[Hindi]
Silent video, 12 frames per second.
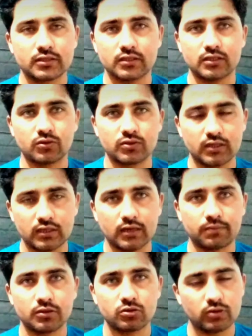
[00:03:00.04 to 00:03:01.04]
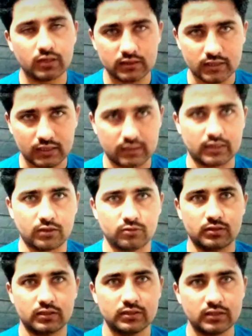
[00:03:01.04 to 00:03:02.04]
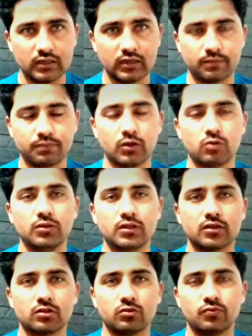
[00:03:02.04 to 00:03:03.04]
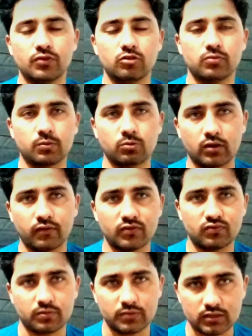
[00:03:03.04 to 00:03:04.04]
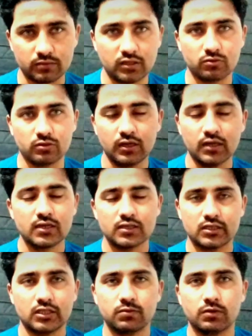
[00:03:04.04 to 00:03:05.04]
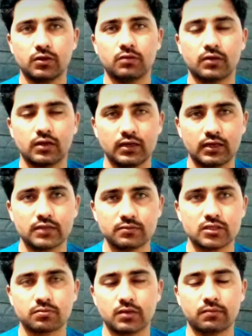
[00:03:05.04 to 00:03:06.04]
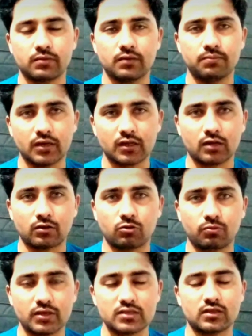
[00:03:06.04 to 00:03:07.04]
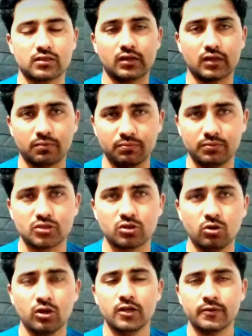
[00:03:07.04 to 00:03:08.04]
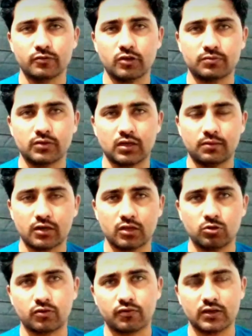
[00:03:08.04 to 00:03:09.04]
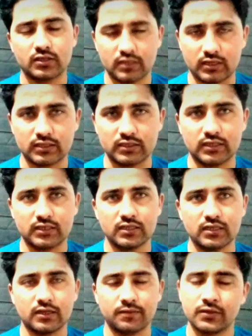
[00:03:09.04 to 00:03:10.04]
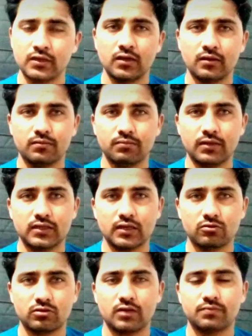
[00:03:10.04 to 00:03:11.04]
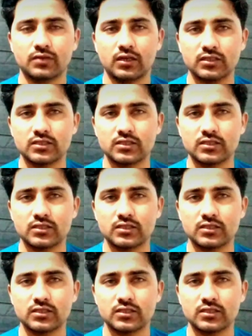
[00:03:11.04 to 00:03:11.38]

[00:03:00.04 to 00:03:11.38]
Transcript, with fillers: का मकसद यह होता है कि आपने थोड़ा इंतजार करना होता है ठीक है ना मैं उम्मीद करता हूँ वीडियो में आपको काफ़ी इन्फॉर्मेशन मिली होगी चैनल पर बार बार लाजमी सब्सक्राइब करें बेल के आइकन को प्रेस करता कि आप बिजी हो तब तक हमारा नोटिफिकेशन आता जाए ठीक है ना मिलते हैं दूसरे